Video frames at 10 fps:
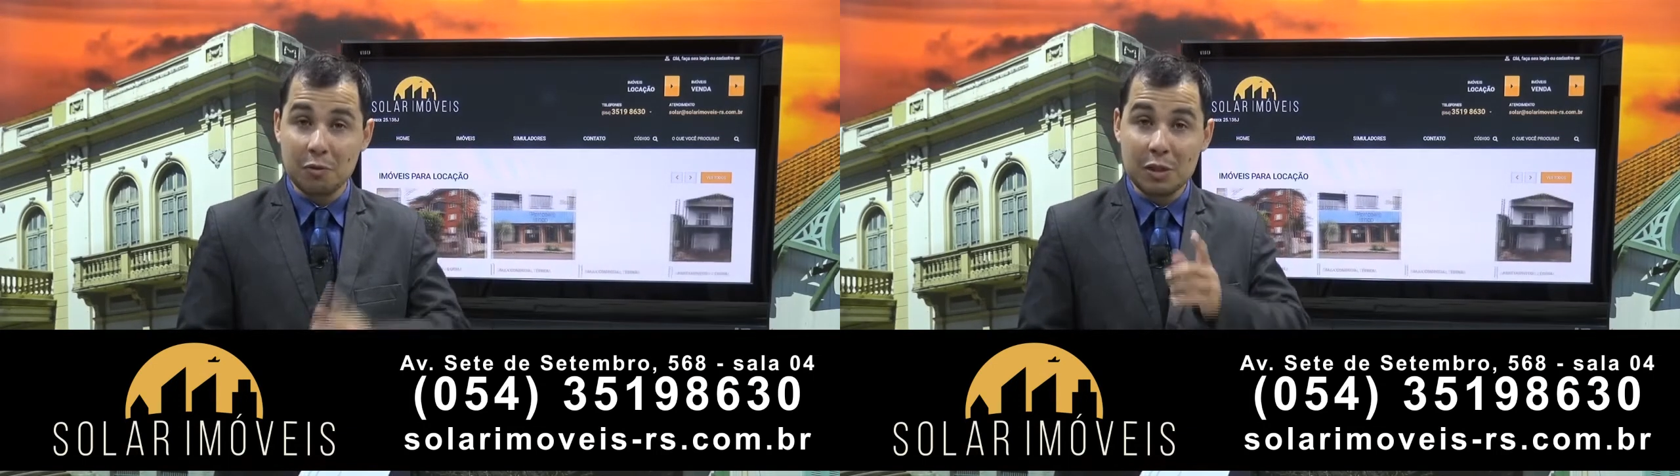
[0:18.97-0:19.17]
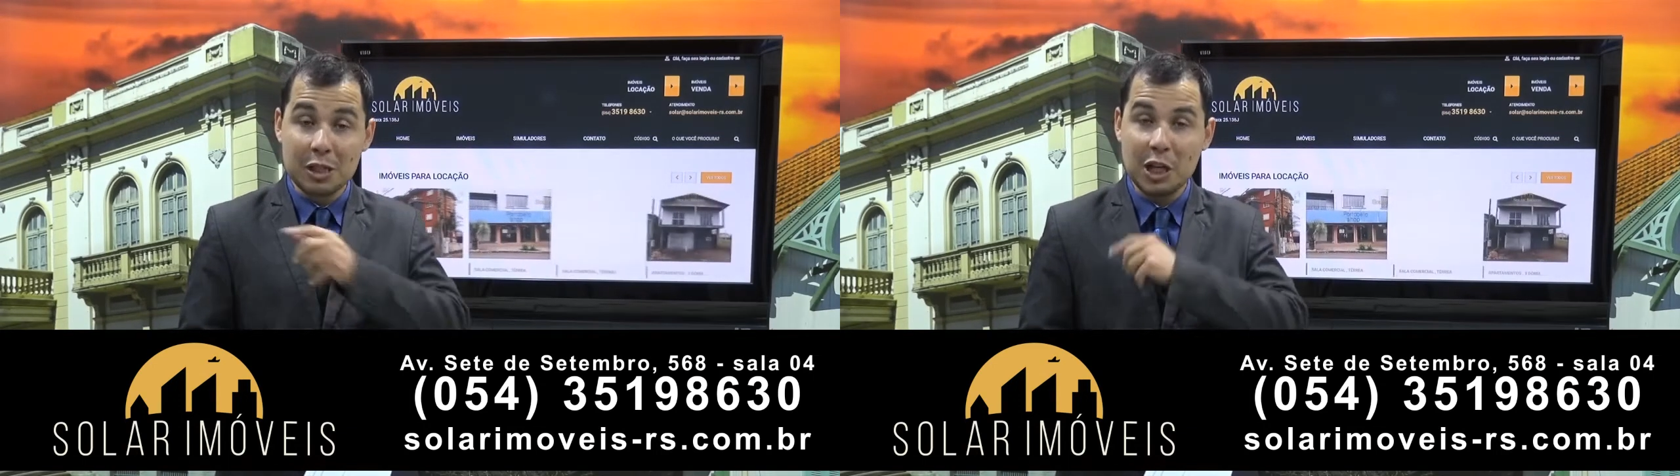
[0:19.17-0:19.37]

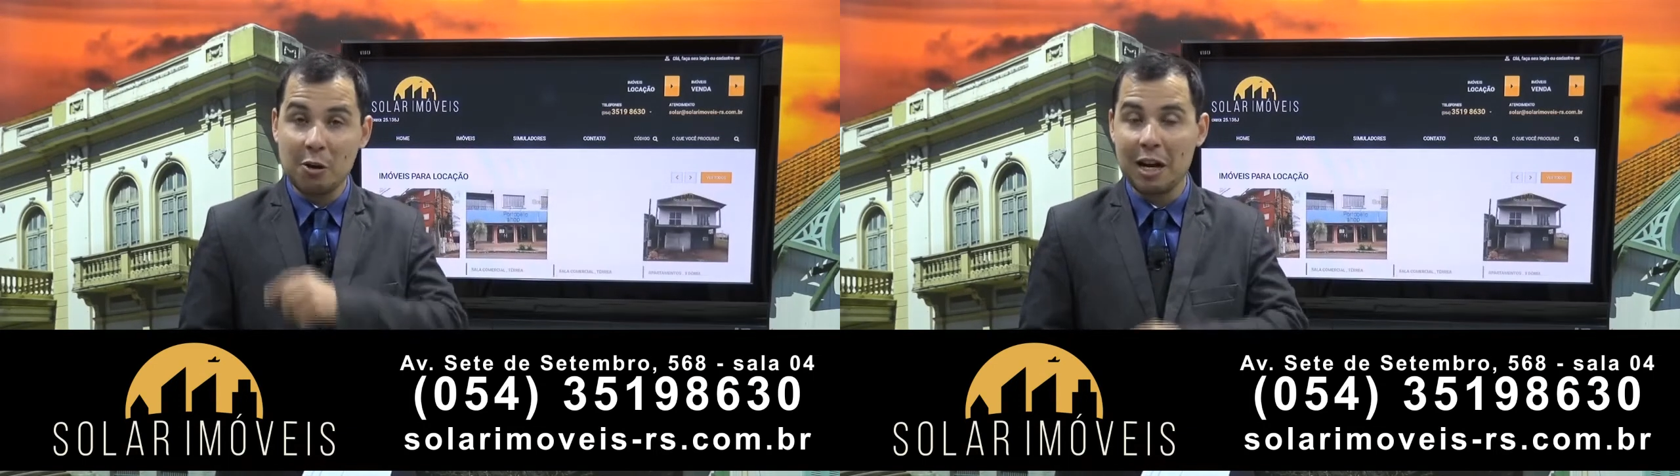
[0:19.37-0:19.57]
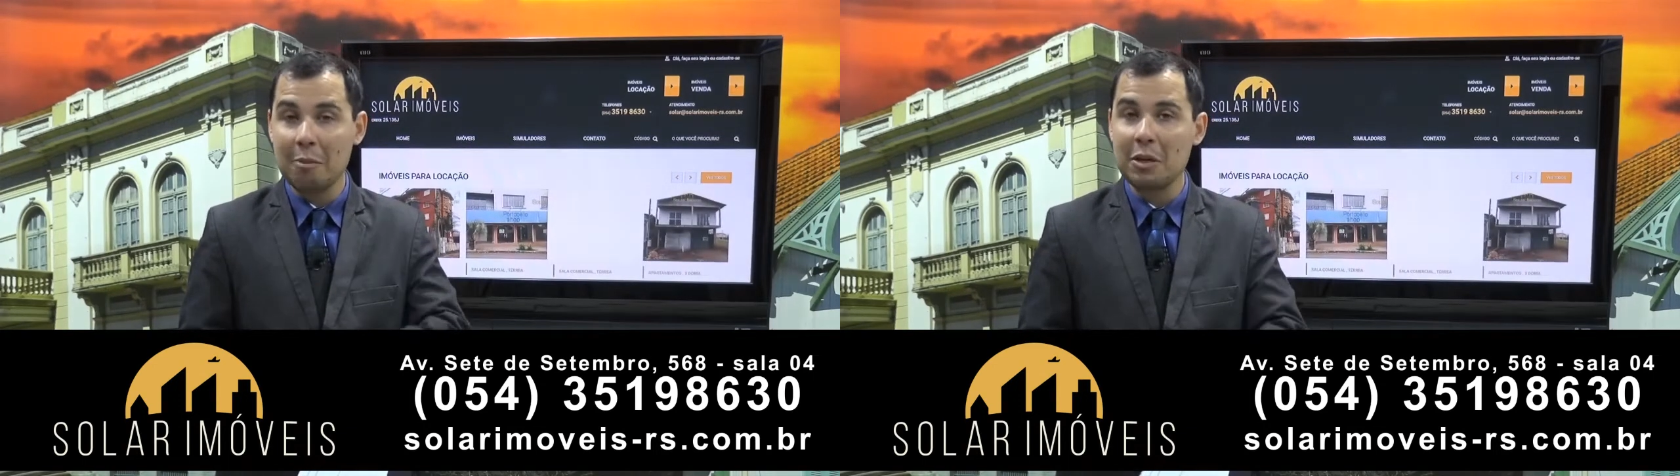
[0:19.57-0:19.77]
Visite
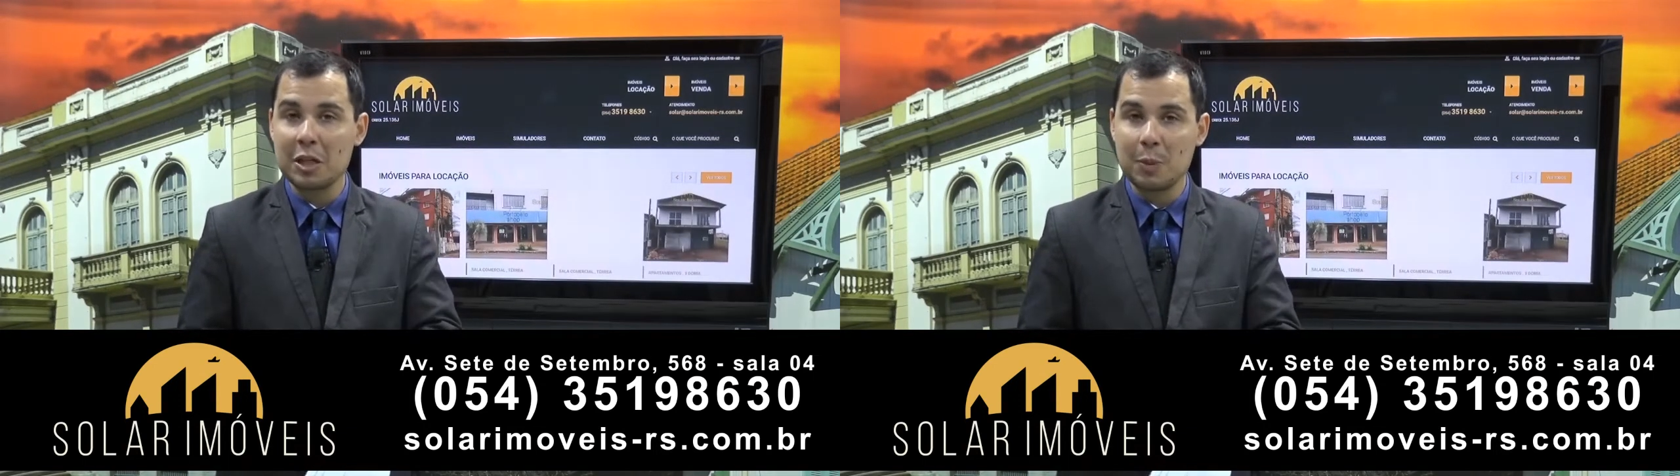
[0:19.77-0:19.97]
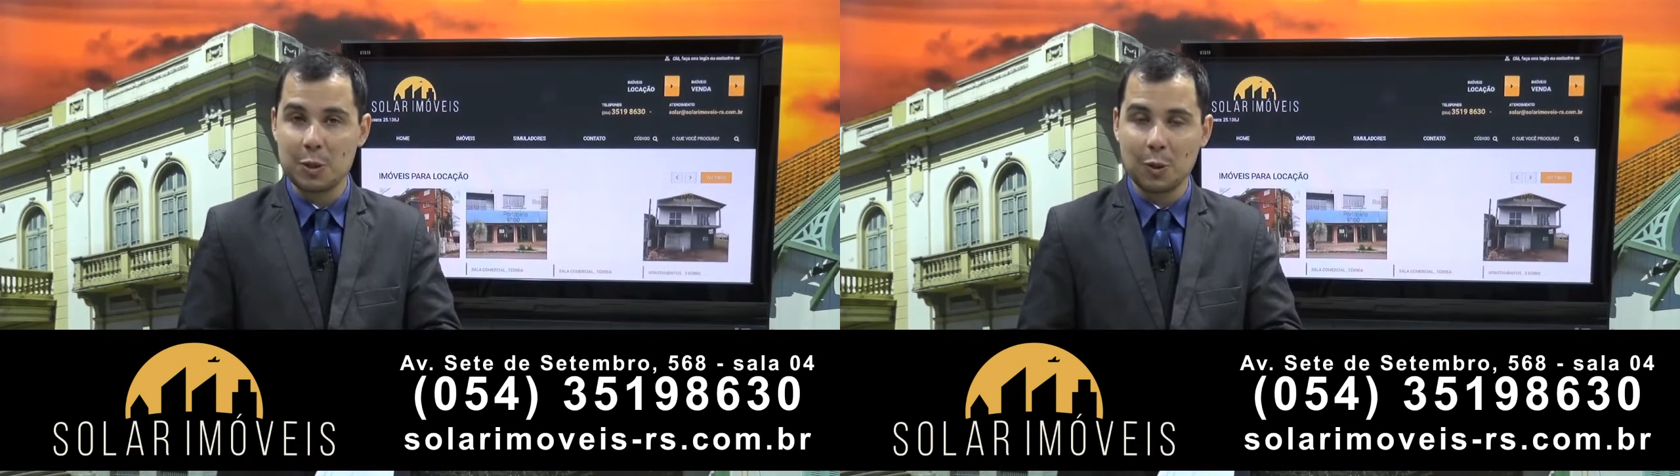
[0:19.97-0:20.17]
agora
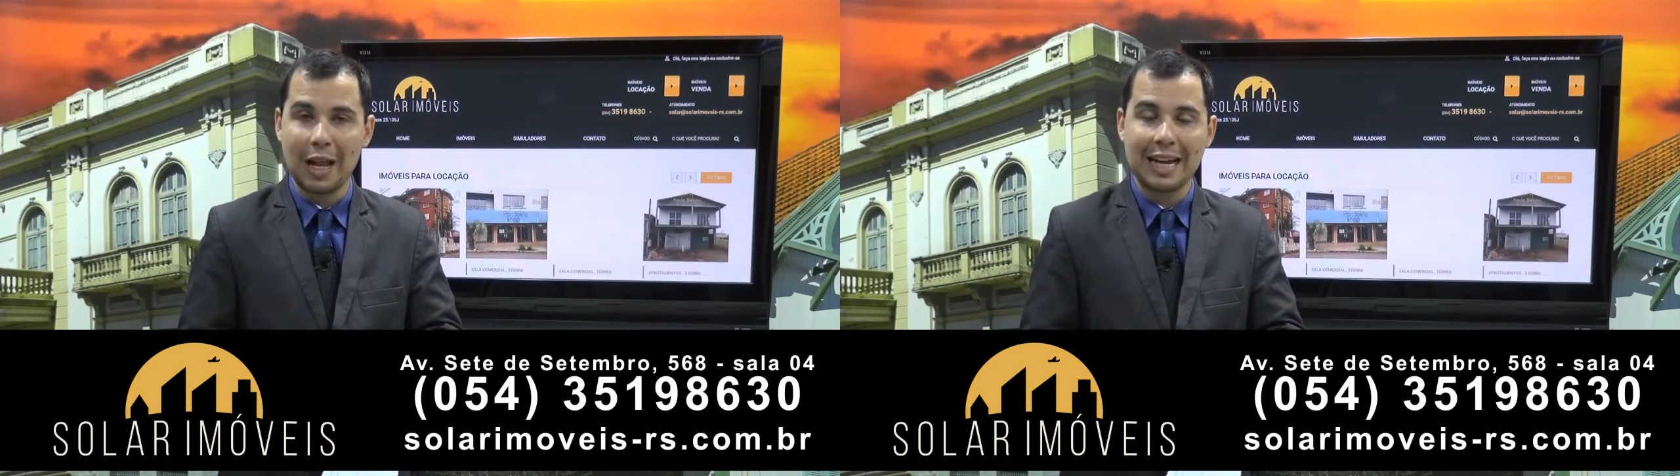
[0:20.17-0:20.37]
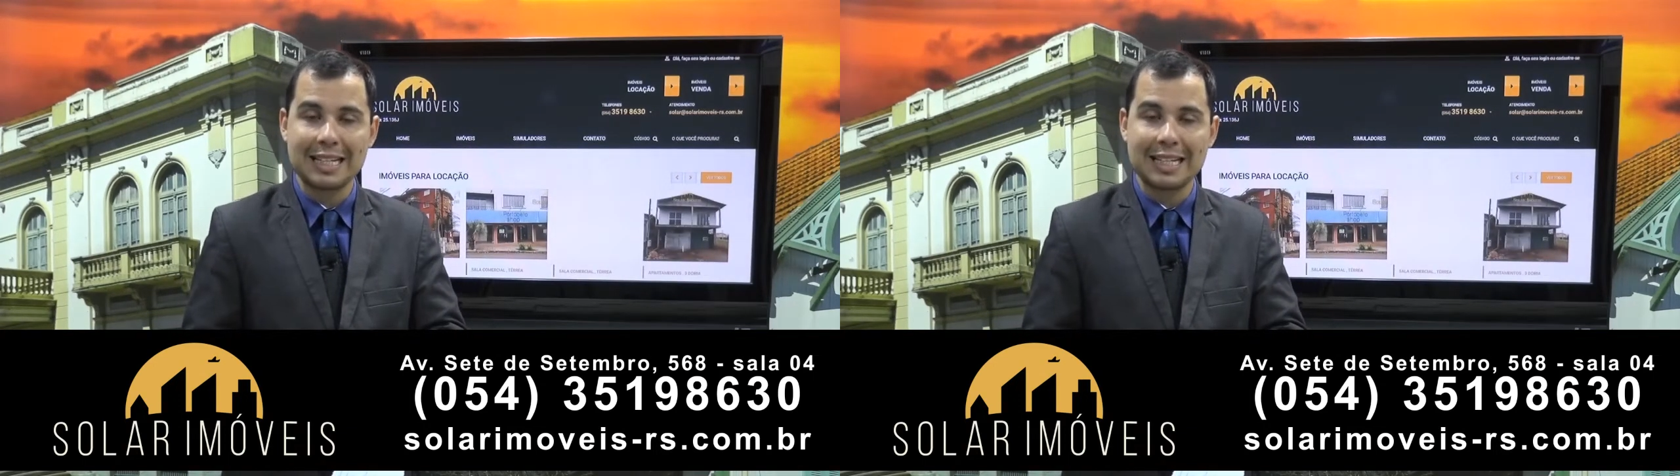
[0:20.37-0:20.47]
mesmo a Solar,